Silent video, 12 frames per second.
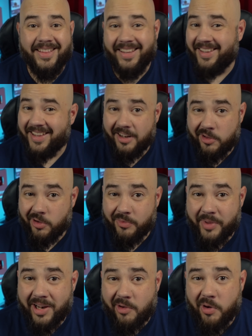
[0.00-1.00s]
desde el
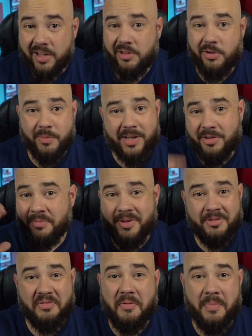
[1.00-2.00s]
2004 más o
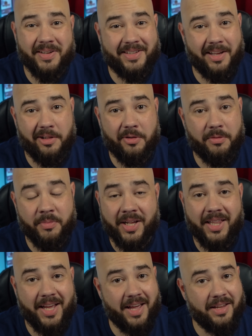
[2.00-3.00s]
menos como hasta el
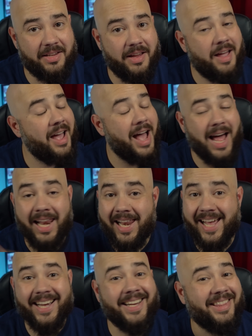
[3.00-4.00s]
2010,
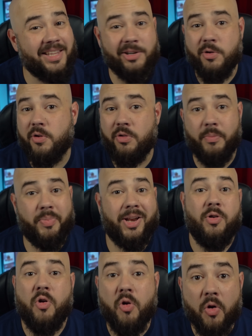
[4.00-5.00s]
aléjate gordo,
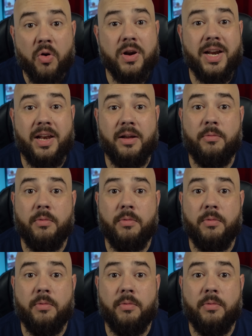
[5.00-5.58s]
pero córrele,